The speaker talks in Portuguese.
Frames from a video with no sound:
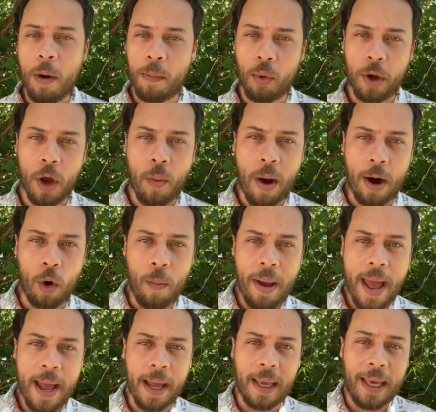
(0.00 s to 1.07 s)
porque um aroma
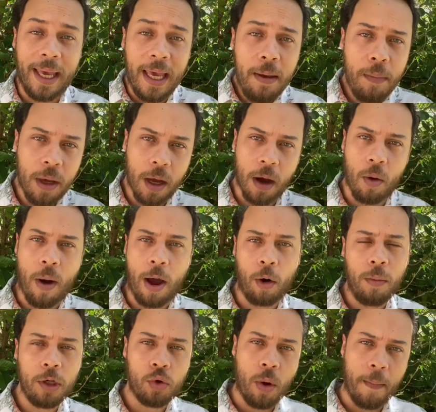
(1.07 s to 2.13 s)
é química, um
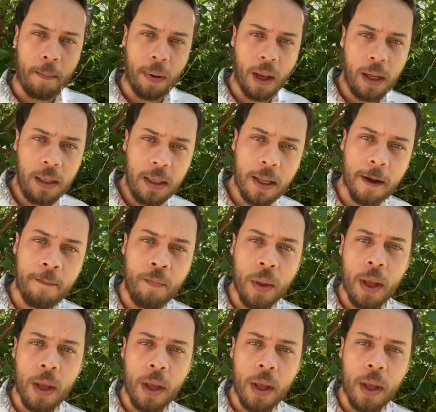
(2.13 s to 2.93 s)
aroma de uma planta